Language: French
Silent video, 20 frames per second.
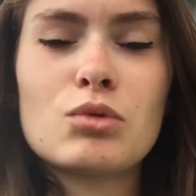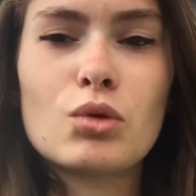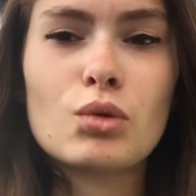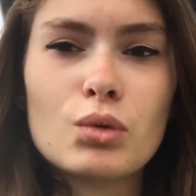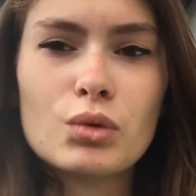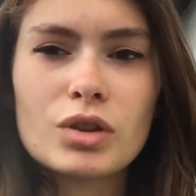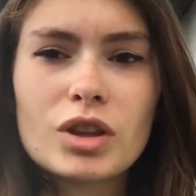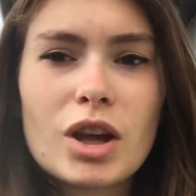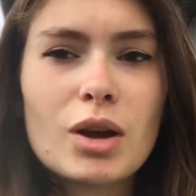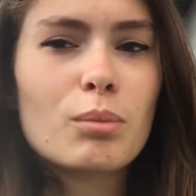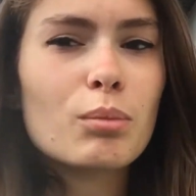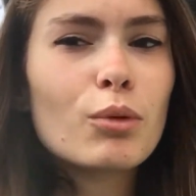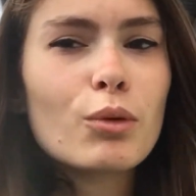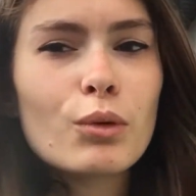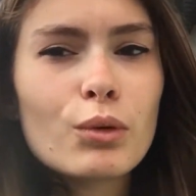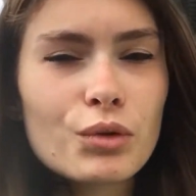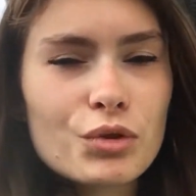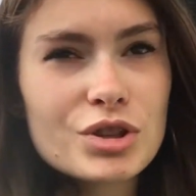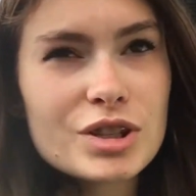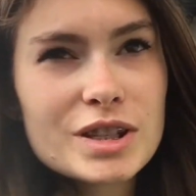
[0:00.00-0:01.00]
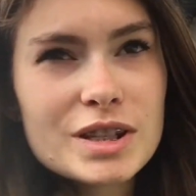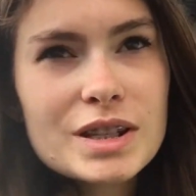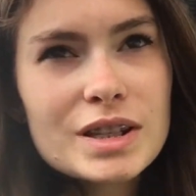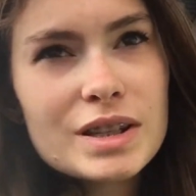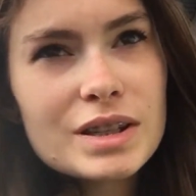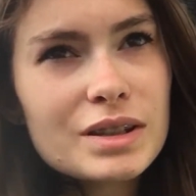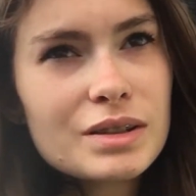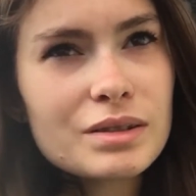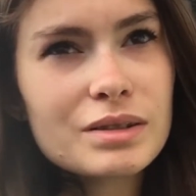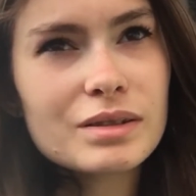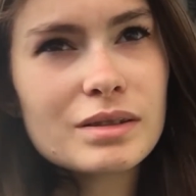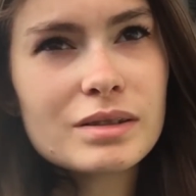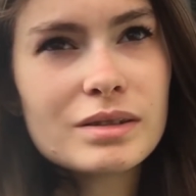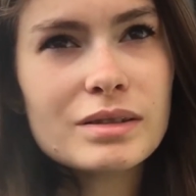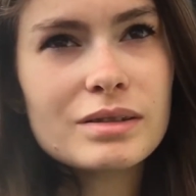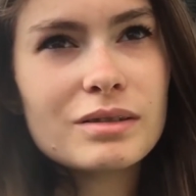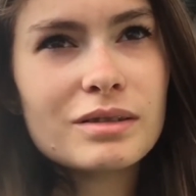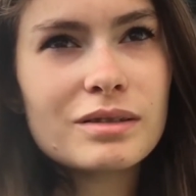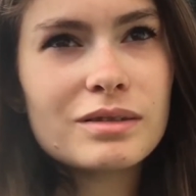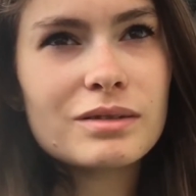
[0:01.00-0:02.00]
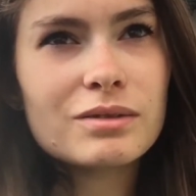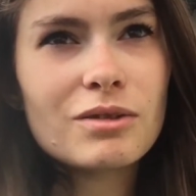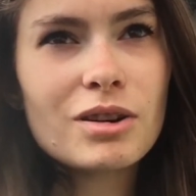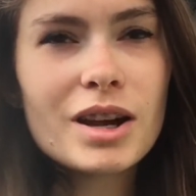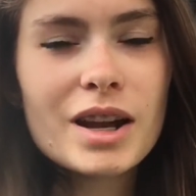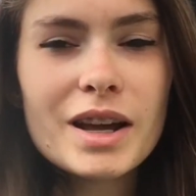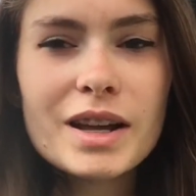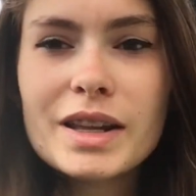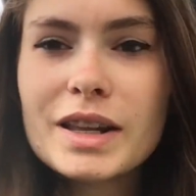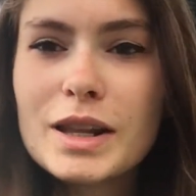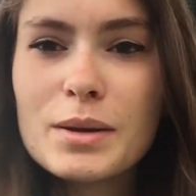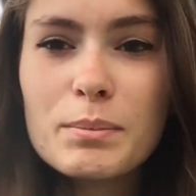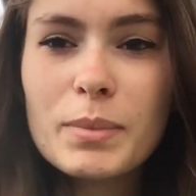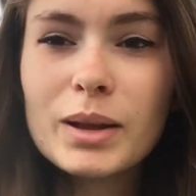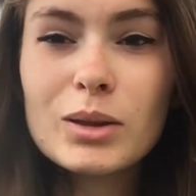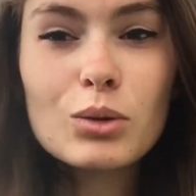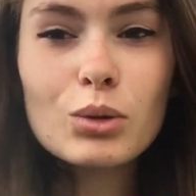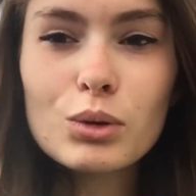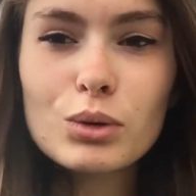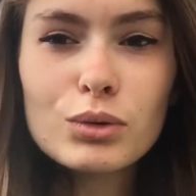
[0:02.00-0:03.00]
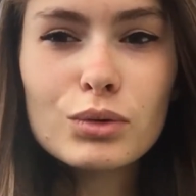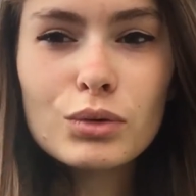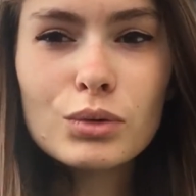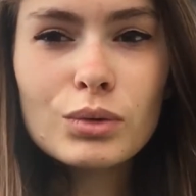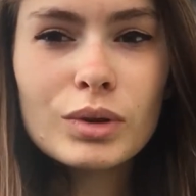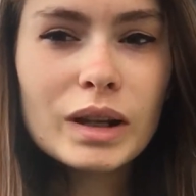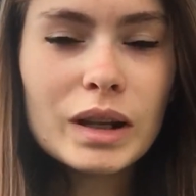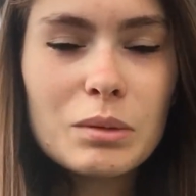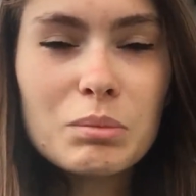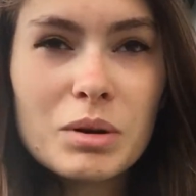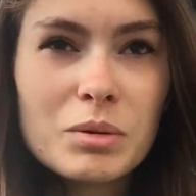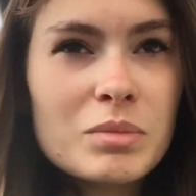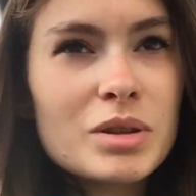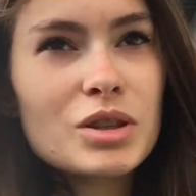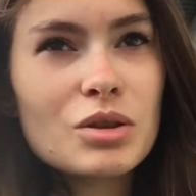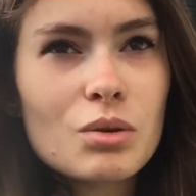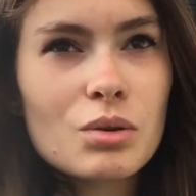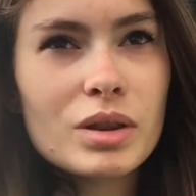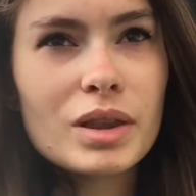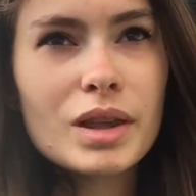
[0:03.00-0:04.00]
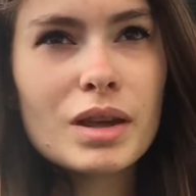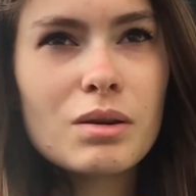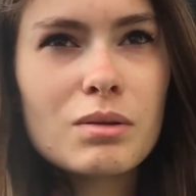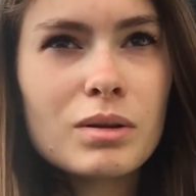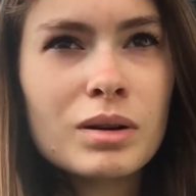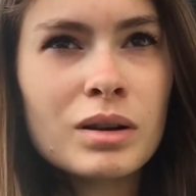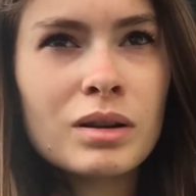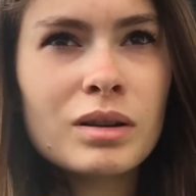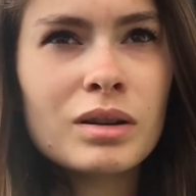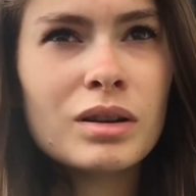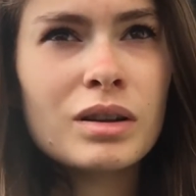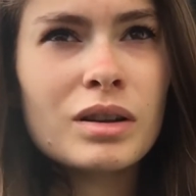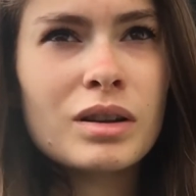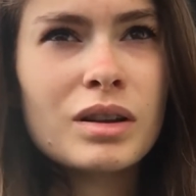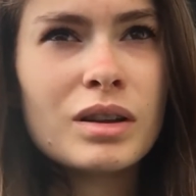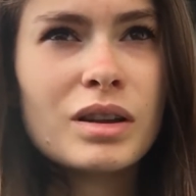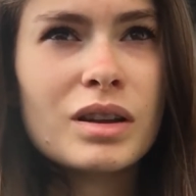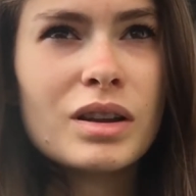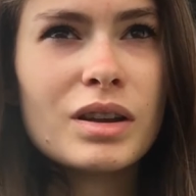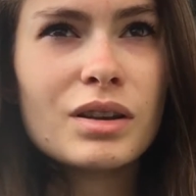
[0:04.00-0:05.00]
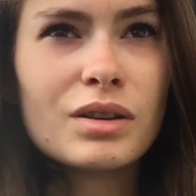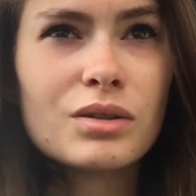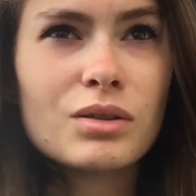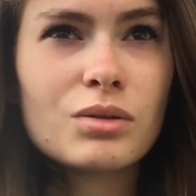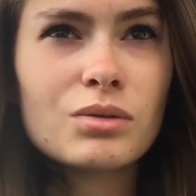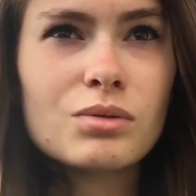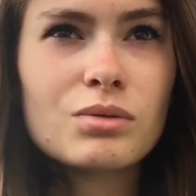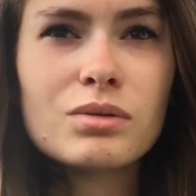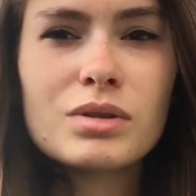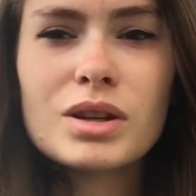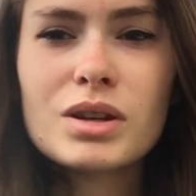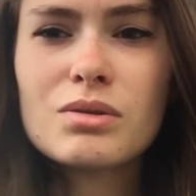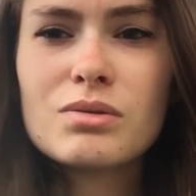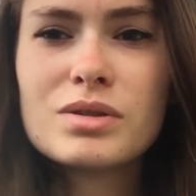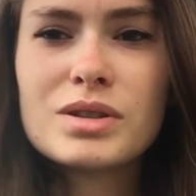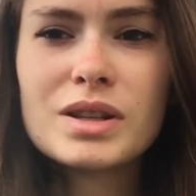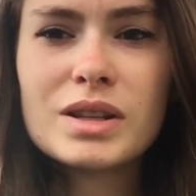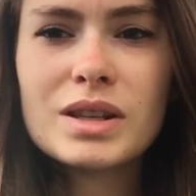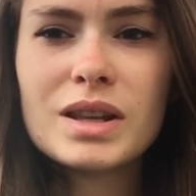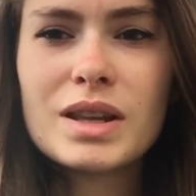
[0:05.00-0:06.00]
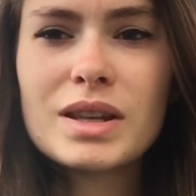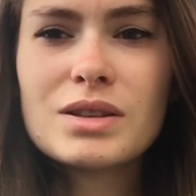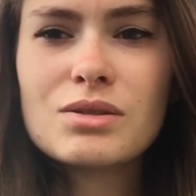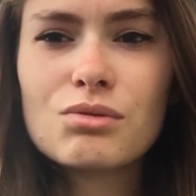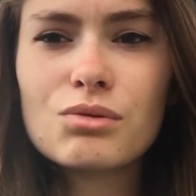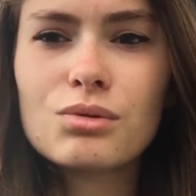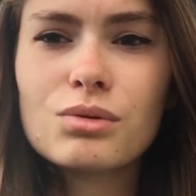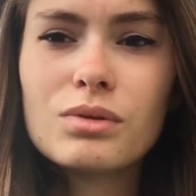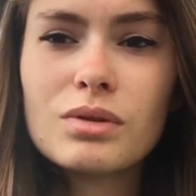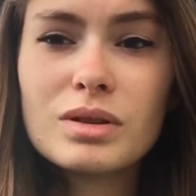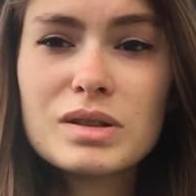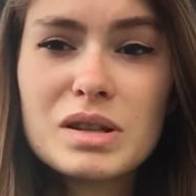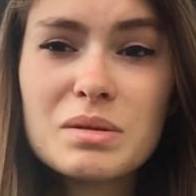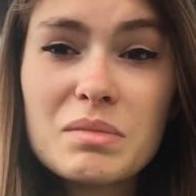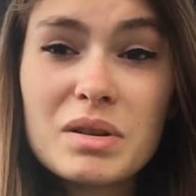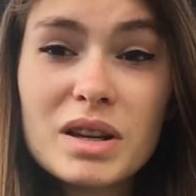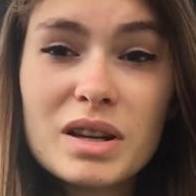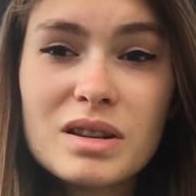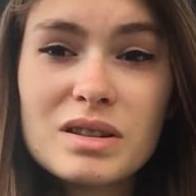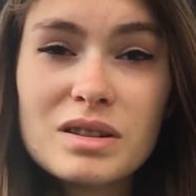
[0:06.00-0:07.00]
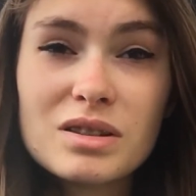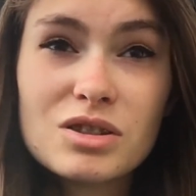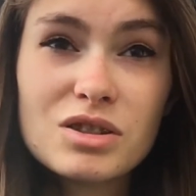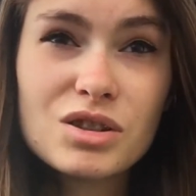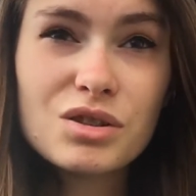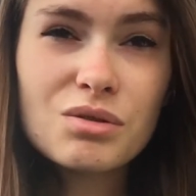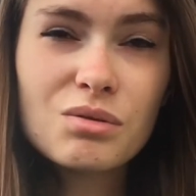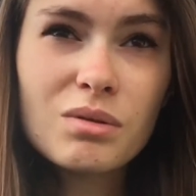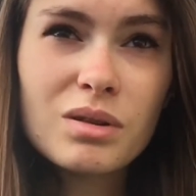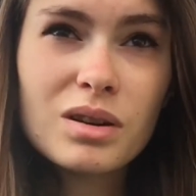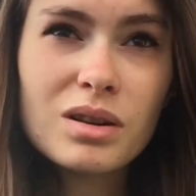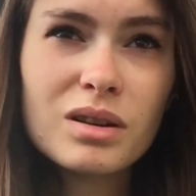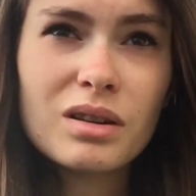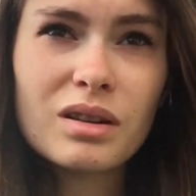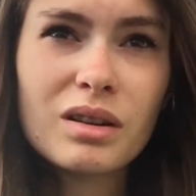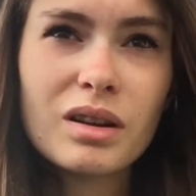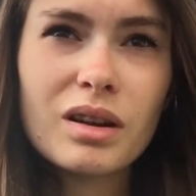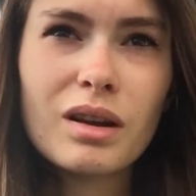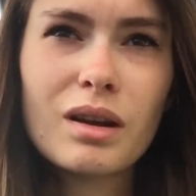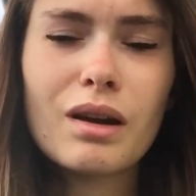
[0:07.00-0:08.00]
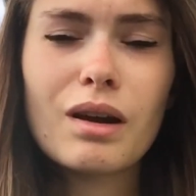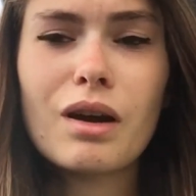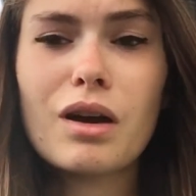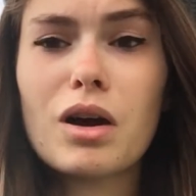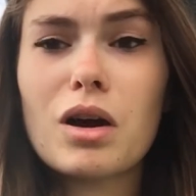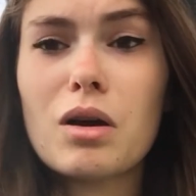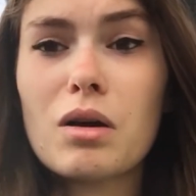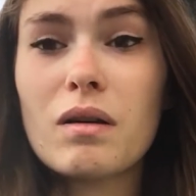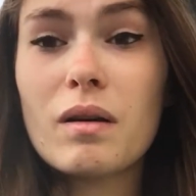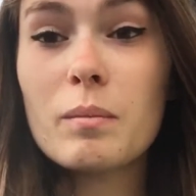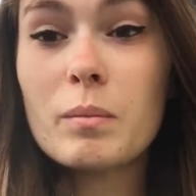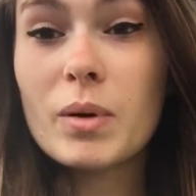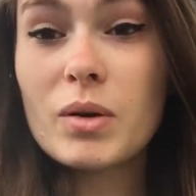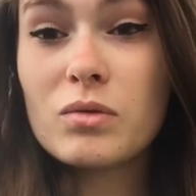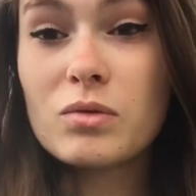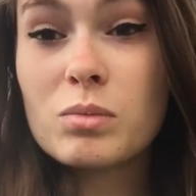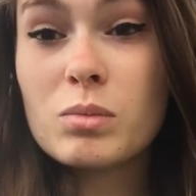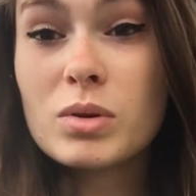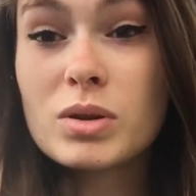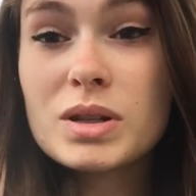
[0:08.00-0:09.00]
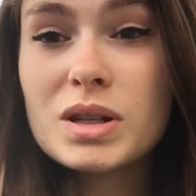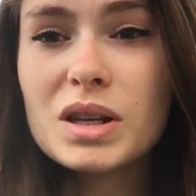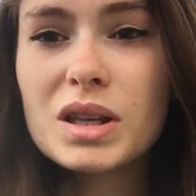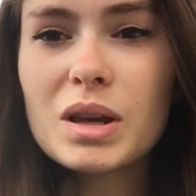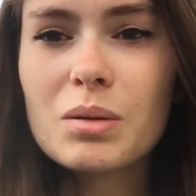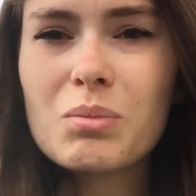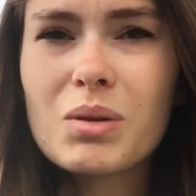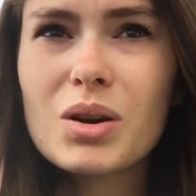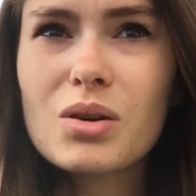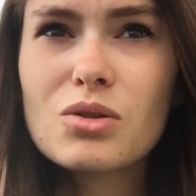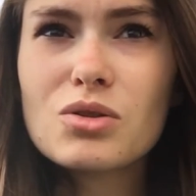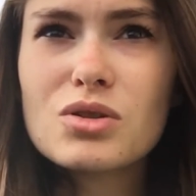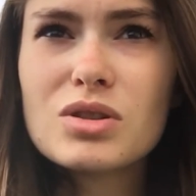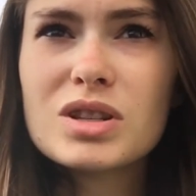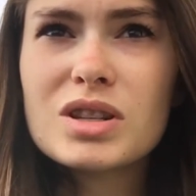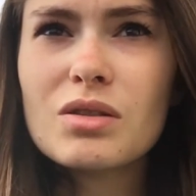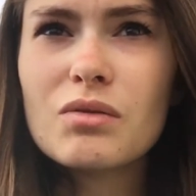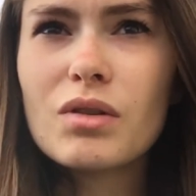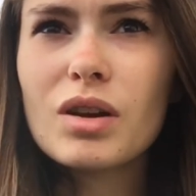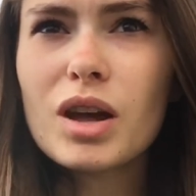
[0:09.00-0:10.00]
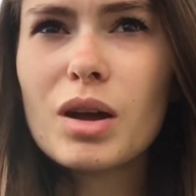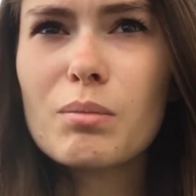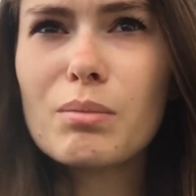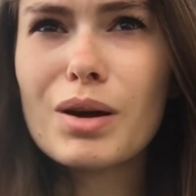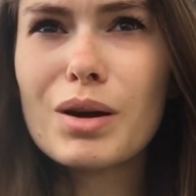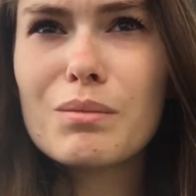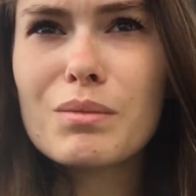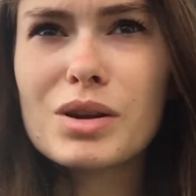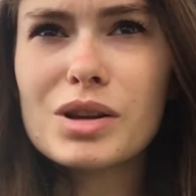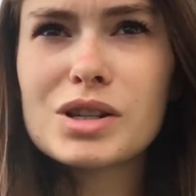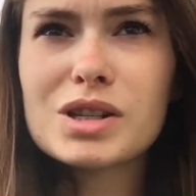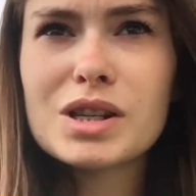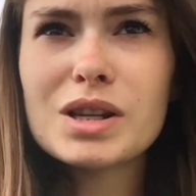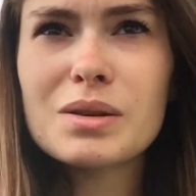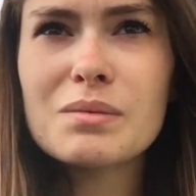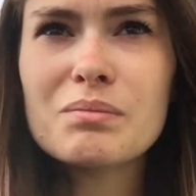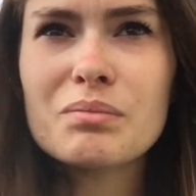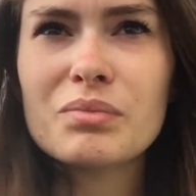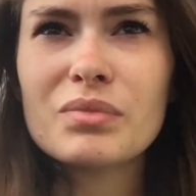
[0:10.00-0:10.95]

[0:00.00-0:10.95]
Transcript: mon contrat pro aussi, euh, voilà, il n'est pas de refus, il n'est pas mis de côté, quoi. Étant donné que le CDI, surtout dans un magasin chinois, on pas vous mentir, il n'y a pas grand chose à faire à part marcher.